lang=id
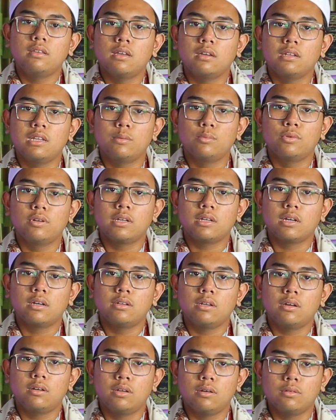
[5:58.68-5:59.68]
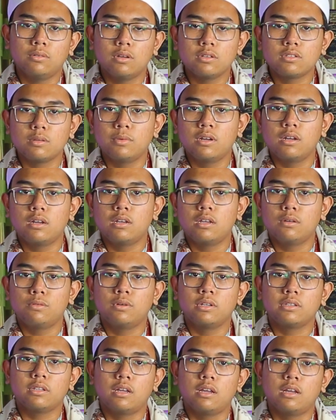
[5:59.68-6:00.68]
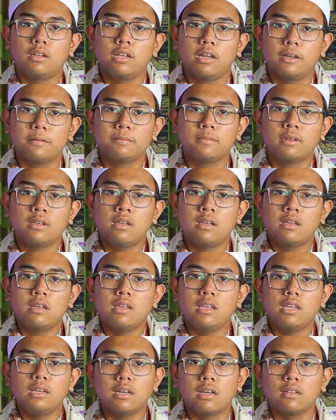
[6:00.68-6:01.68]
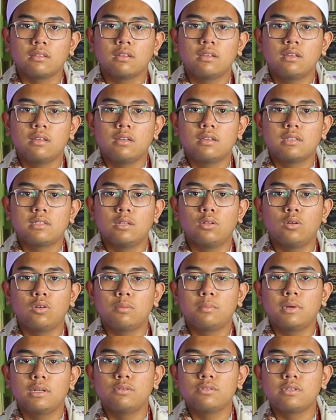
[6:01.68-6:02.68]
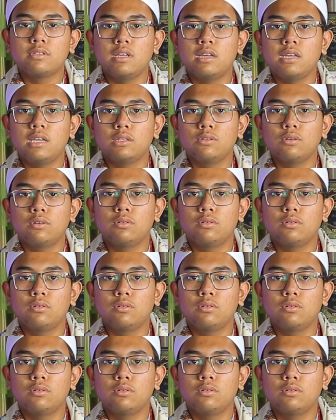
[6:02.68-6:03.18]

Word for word: yang dimulakan oleh Allah Subhanahu wa Ta'ala, ingat, seluruh manusia itu